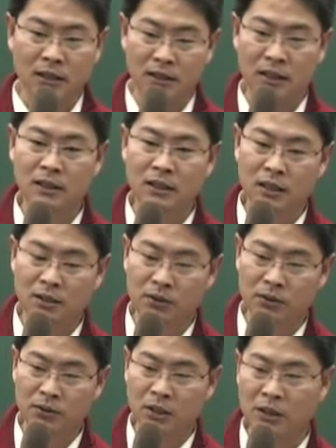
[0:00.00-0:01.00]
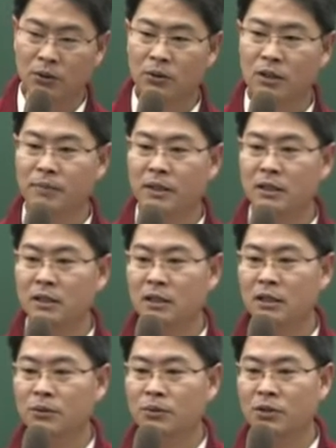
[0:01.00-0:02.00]
자 일단은요 다 독립한
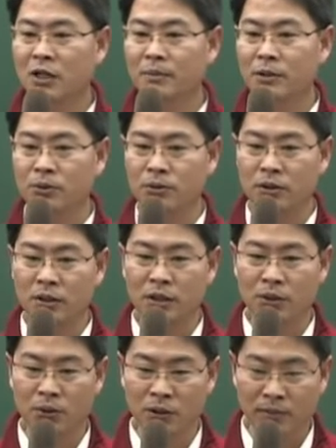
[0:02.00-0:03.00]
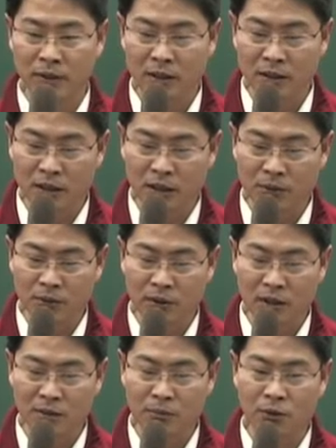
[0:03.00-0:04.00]
등기를 구성하면 주등기가 독립한 등기를
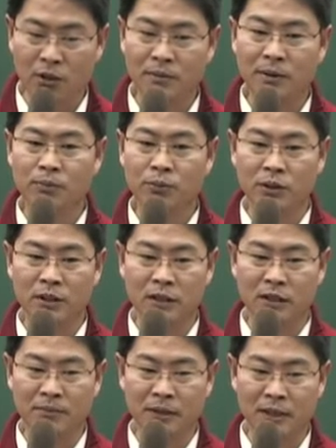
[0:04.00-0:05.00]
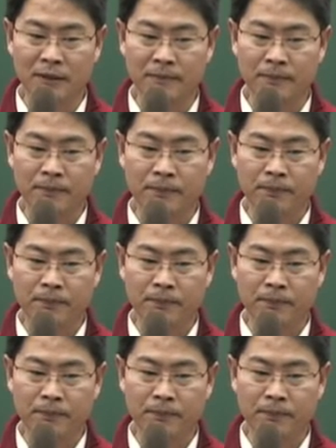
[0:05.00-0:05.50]
구성하지 못하면 부기등기입니까?